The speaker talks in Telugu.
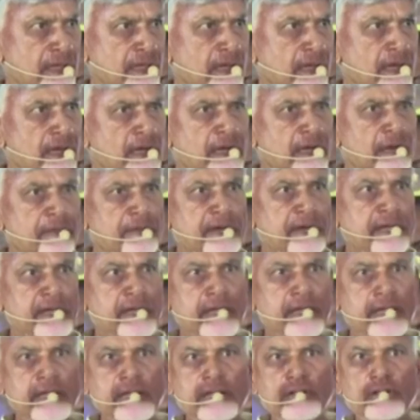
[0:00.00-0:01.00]
యాభై
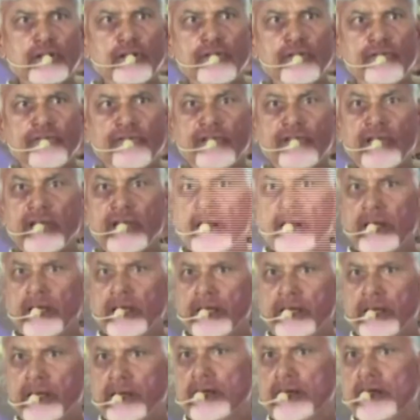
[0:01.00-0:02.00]
ఐదు వేల
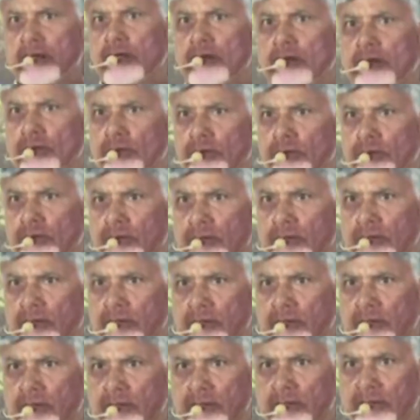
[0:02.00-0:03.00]
ఎకరాలు
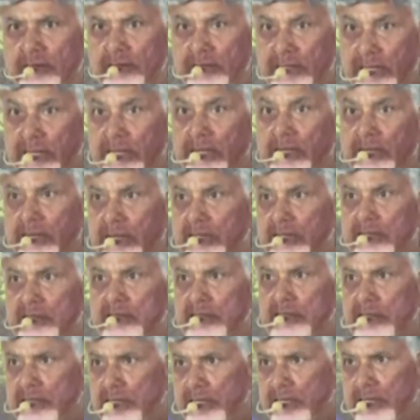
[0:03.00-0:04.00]

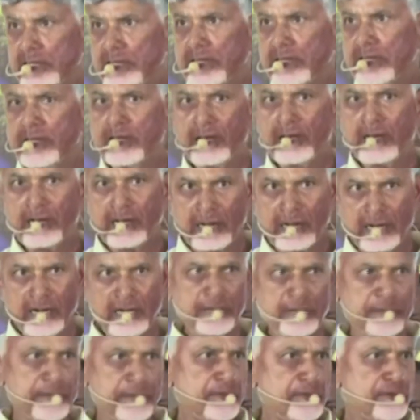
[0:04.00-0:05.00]
సేకరించింది
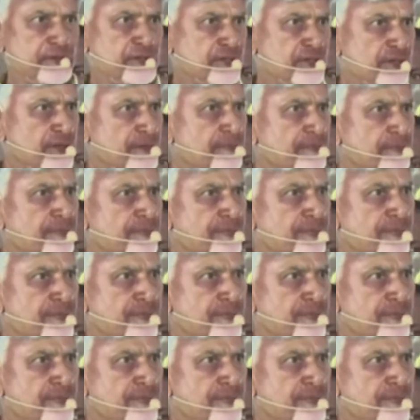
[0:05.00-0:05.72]
ఆనాటి ప్రభుత్వం